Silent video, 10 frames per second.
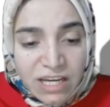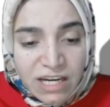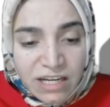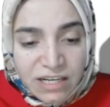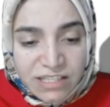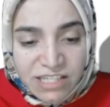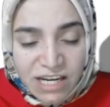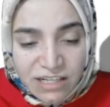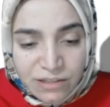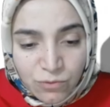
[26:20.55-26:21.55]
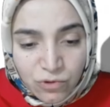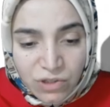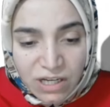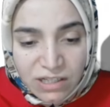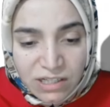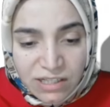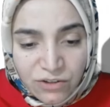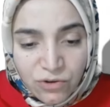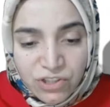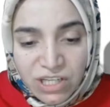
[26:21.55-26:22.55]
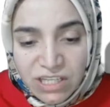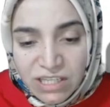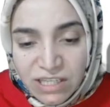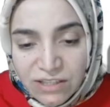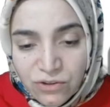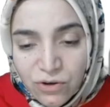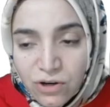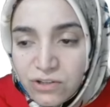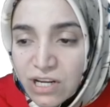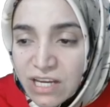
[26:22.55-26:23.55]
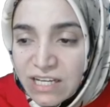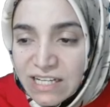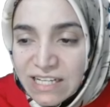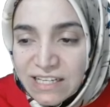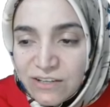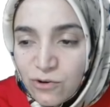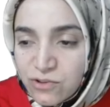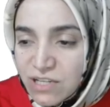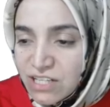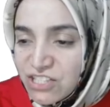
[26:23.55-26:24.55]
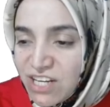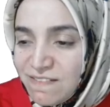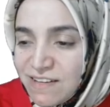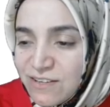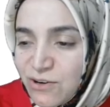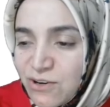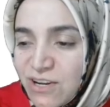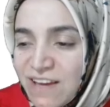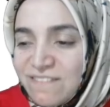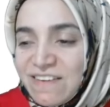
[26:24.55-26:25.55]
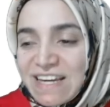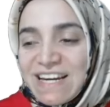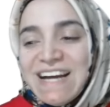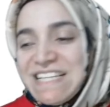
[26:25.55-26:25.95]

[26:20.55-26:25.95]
Karaciğerde bulunan glikojeni gidiyor, glikoza çeviriyor ve kan